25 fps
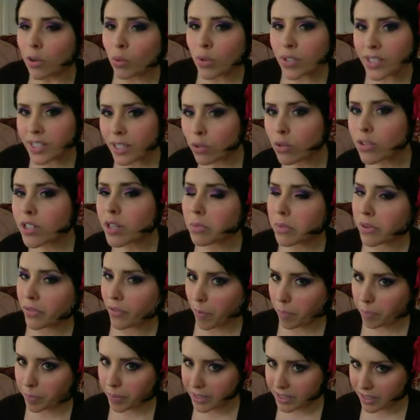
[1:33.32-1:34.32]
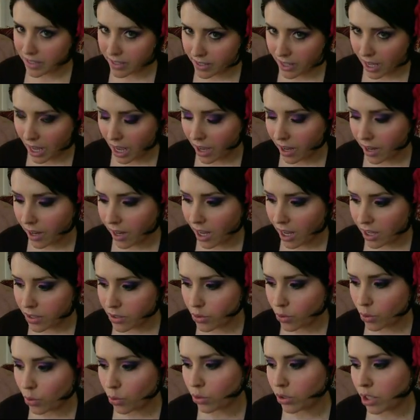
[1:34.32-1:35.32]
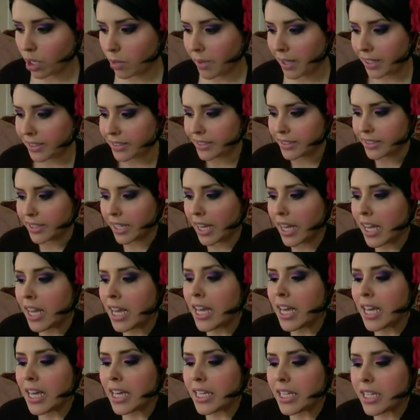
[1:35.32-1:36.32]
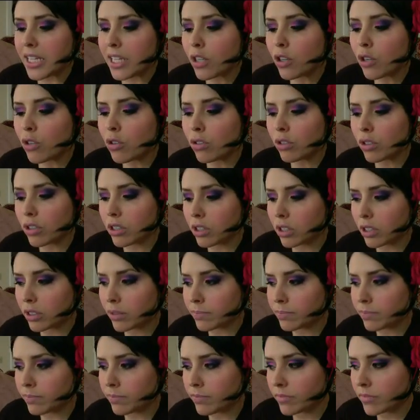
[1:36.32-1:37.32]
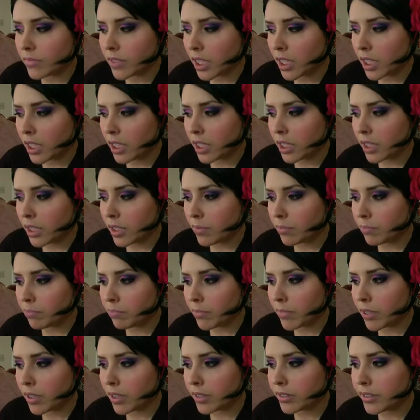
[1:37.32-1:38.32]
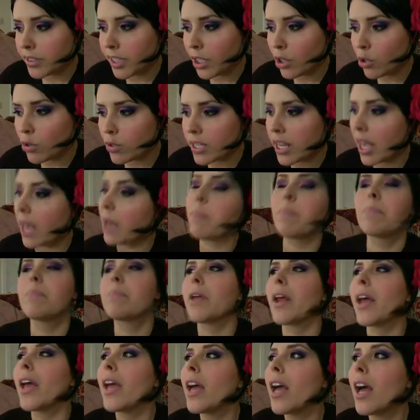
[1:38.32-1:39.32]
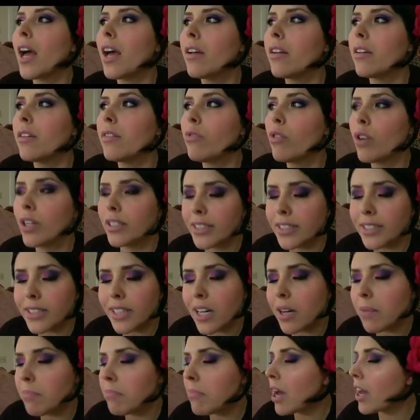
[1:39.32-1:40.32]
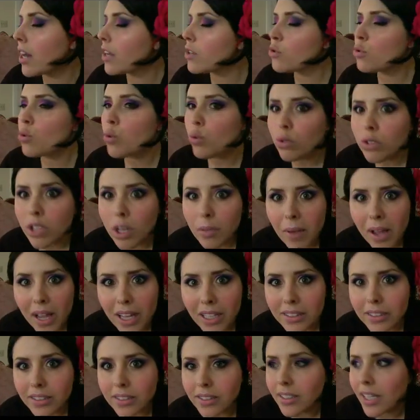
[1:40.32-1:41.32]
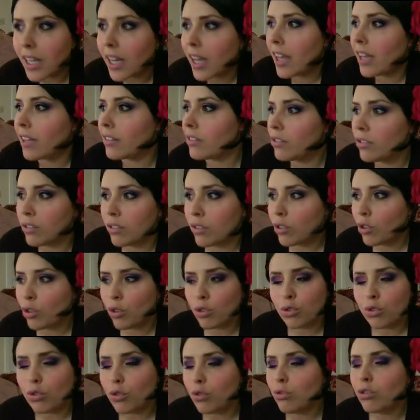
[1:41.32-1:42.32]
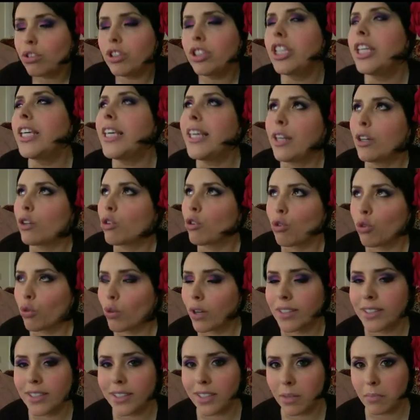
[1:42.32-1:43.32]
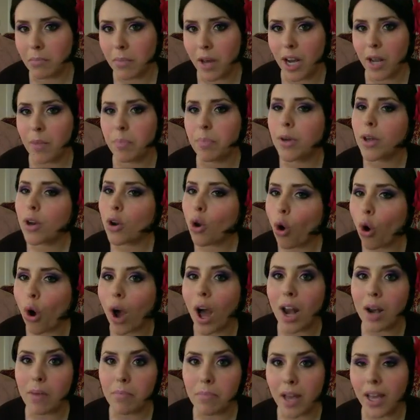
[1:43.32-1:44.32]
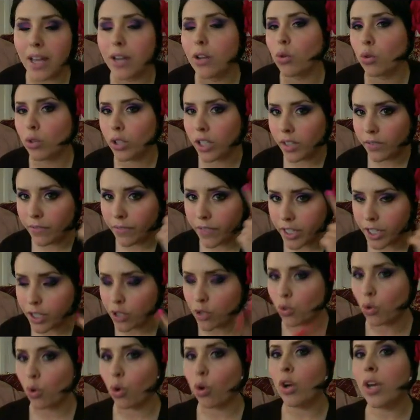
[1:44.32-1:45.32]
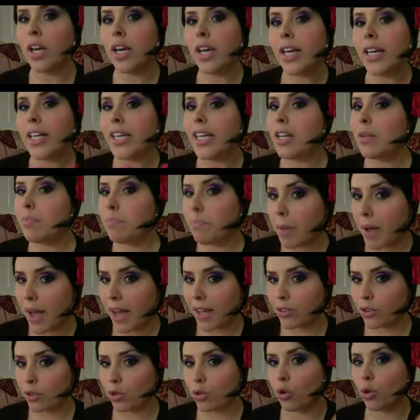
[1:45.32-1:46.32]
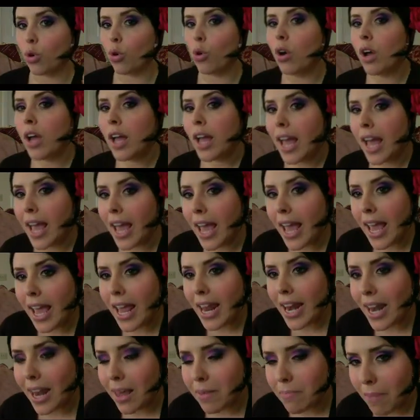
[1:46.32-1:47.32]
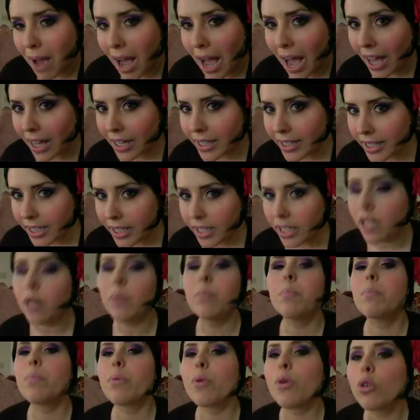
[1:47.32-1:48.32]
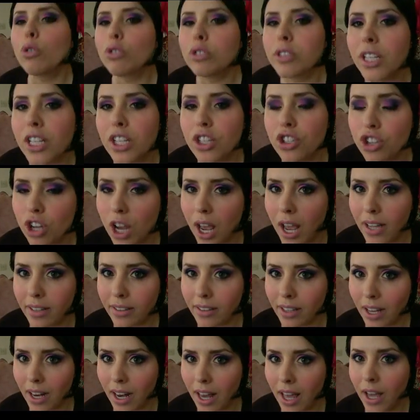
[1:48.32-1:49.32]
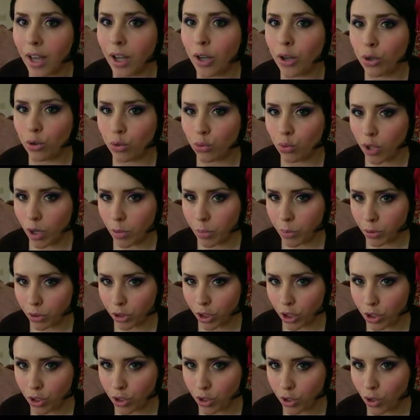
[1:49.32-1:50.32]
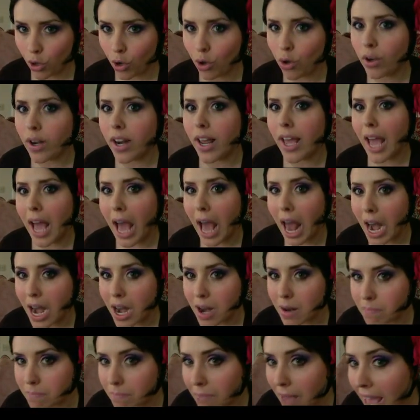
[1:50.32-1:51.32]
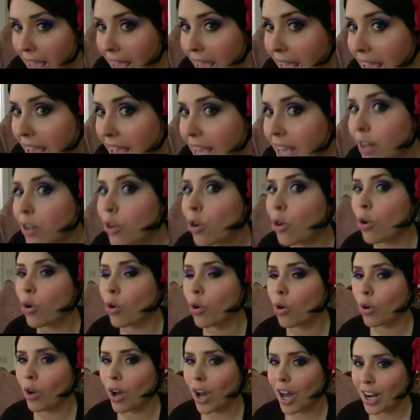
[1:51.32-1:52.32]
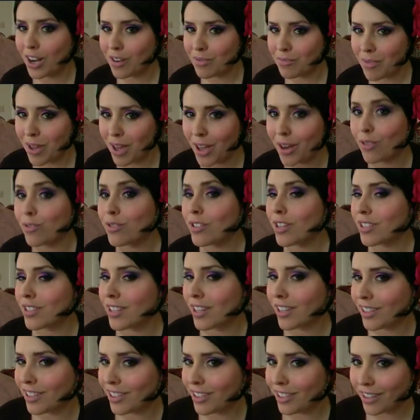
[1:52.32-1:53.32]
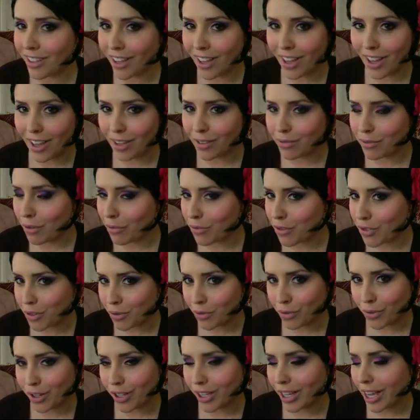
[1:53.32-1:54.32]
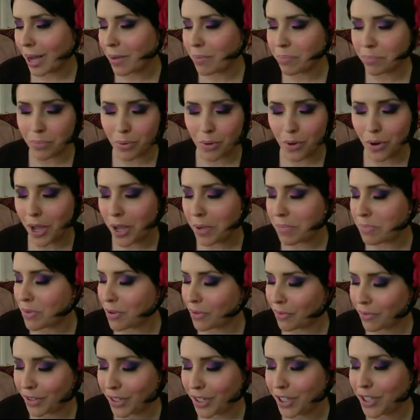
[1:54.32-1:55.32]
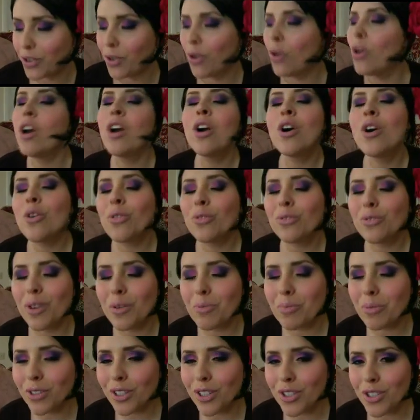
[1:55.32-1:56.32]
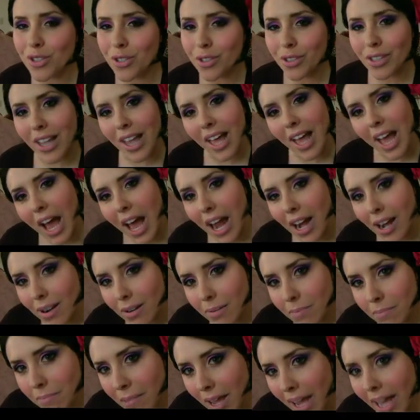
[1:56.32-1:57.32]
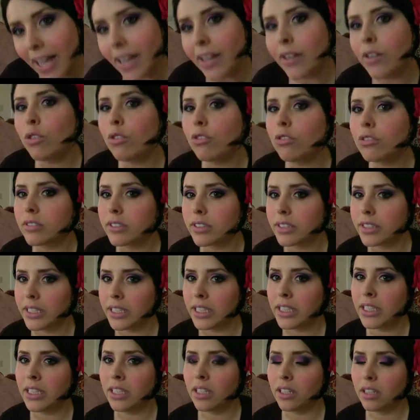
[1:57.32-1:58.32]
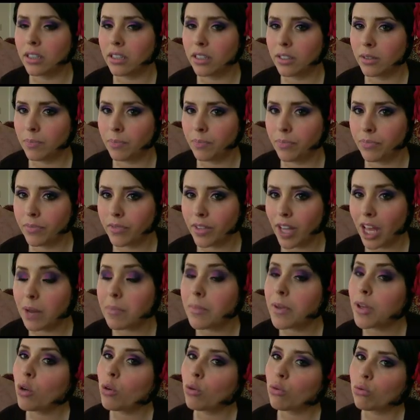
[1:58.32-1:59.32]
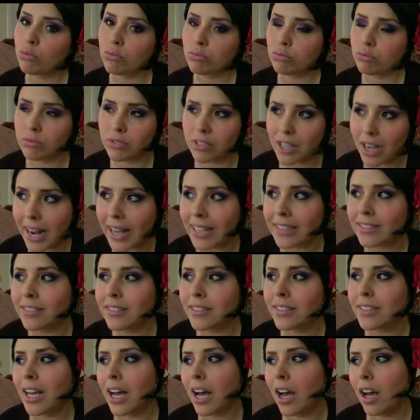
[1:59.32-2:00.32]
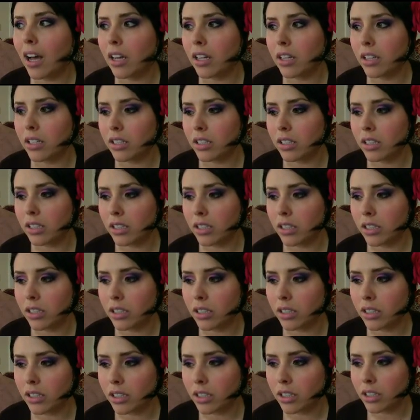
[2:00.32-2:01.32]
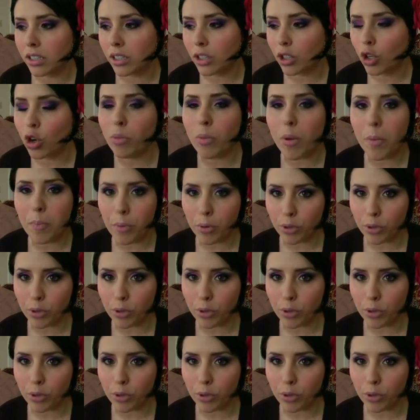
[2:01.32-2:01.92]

questa cosa mi fa pensare assolutamente. Io... Ehm, dico sempre, eh, volete andare a mare? Assolutamente, N non dico non andate a mare, però almeno il viso, il petto e le mani proteggetele con una protezione almeno, almeno, se sentite una voce fuori campo è mio figlio, una protezione almeno di, ehm, almeno un 30 eh, come